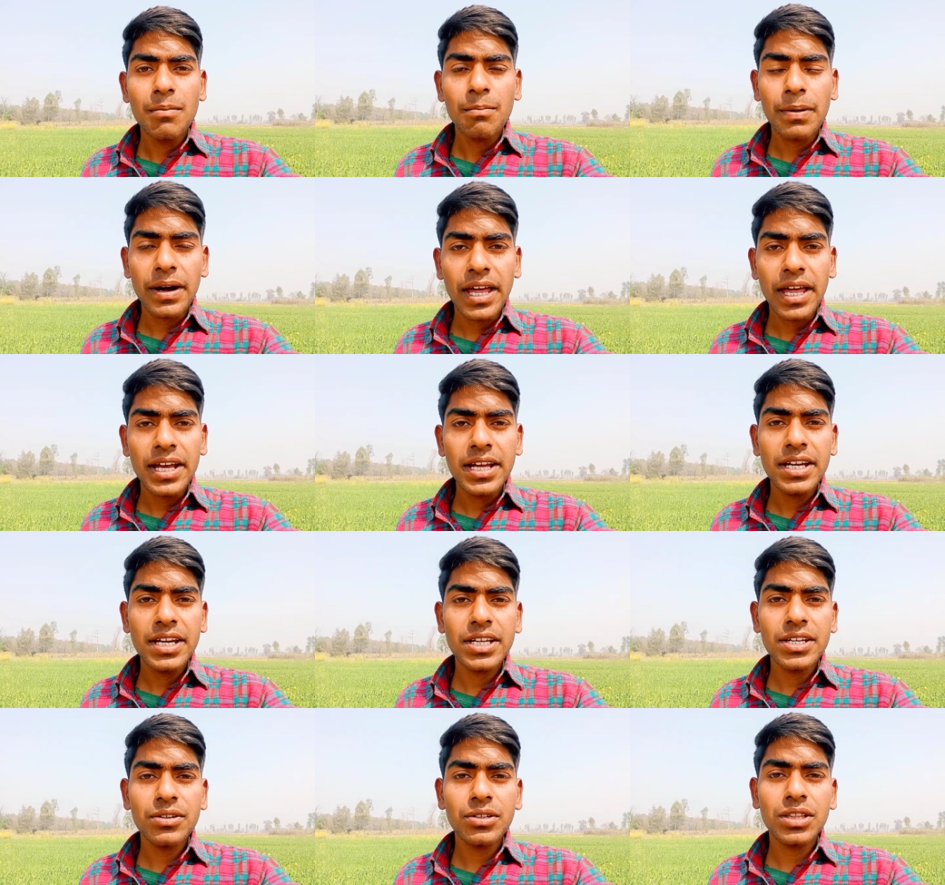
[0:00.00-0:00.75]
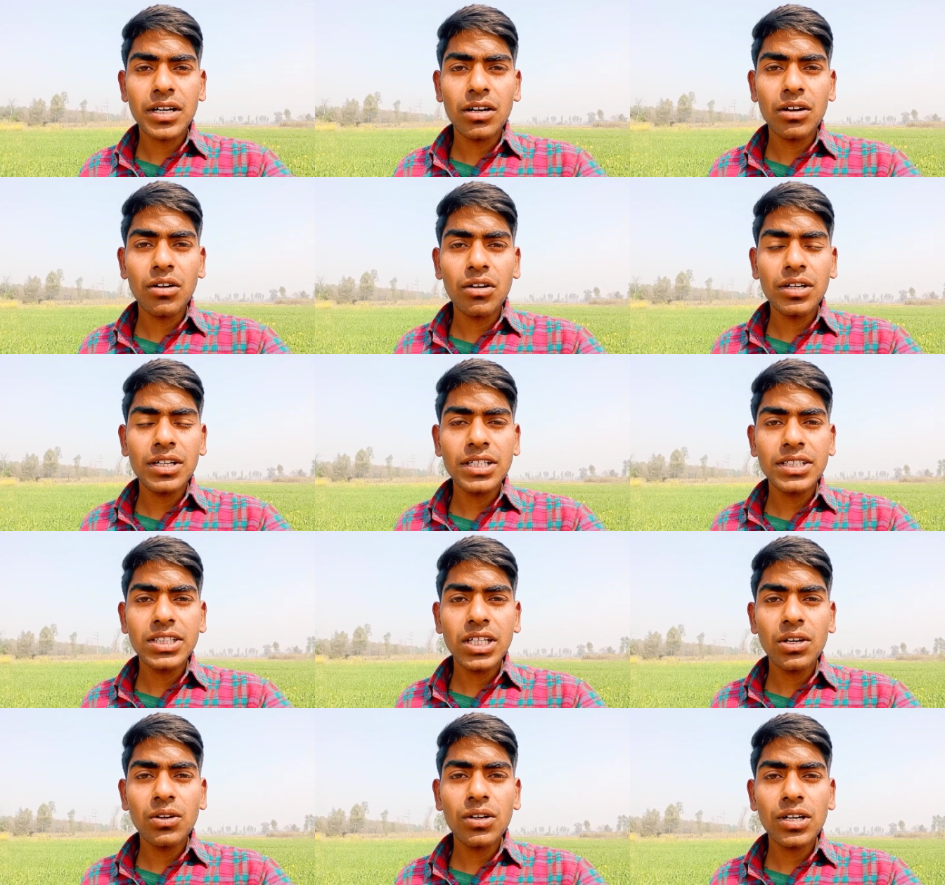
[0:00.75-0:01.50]
पढ़ाई नहीं होती
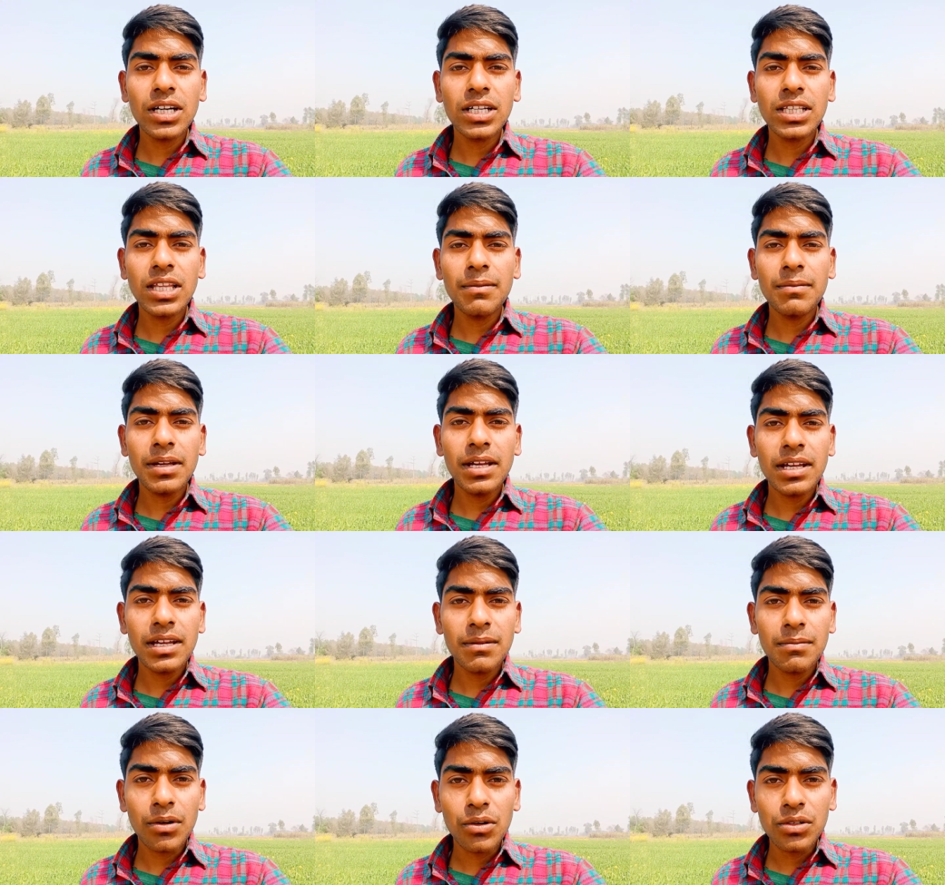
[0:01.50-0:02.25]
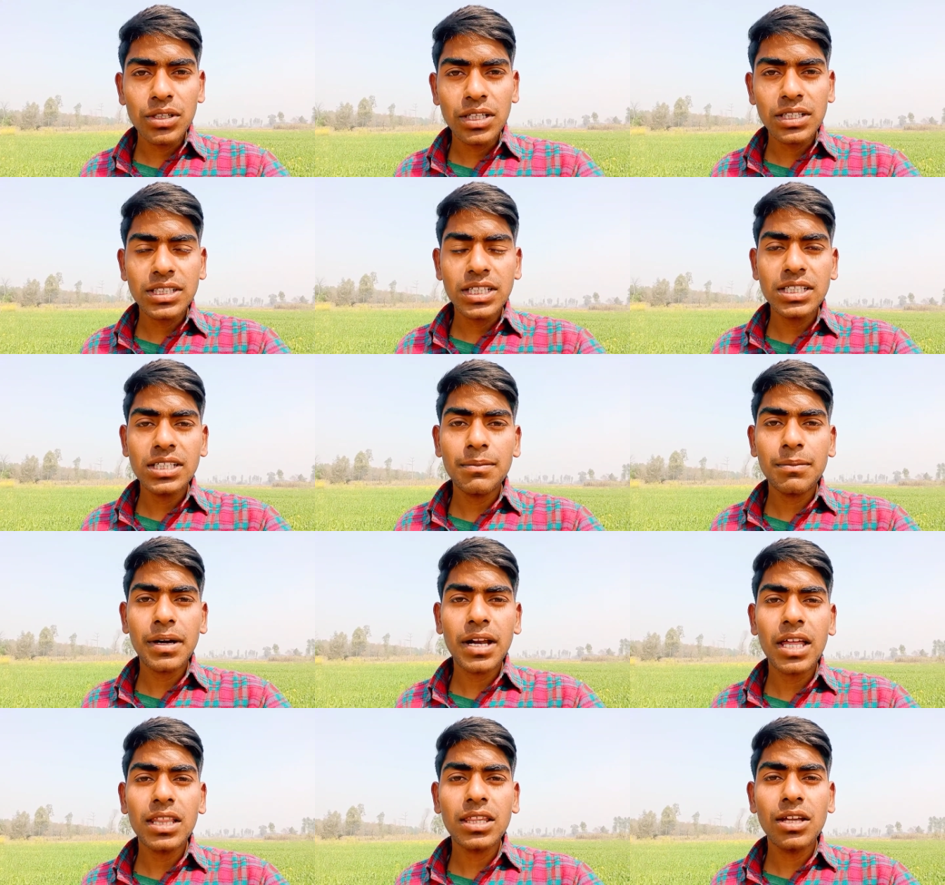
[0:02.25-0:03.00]
टीचर लोग कहते हैं मैं बहुत अच्छे से
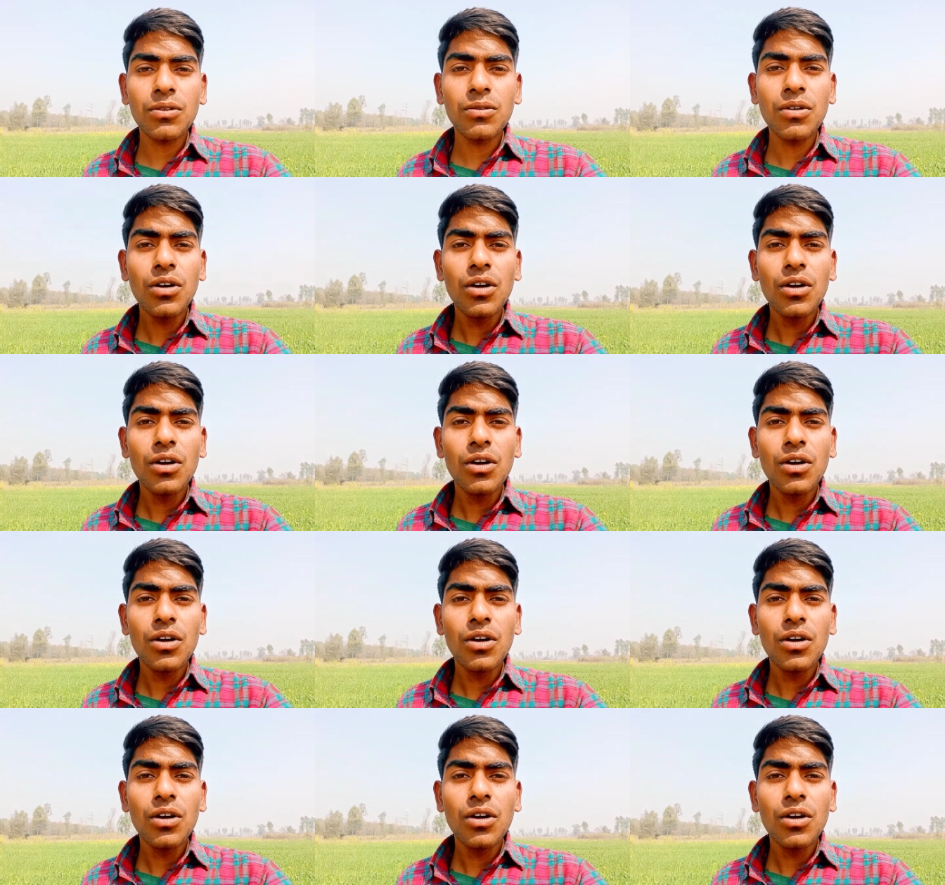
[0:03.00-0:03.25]
पढ़ाता हूँ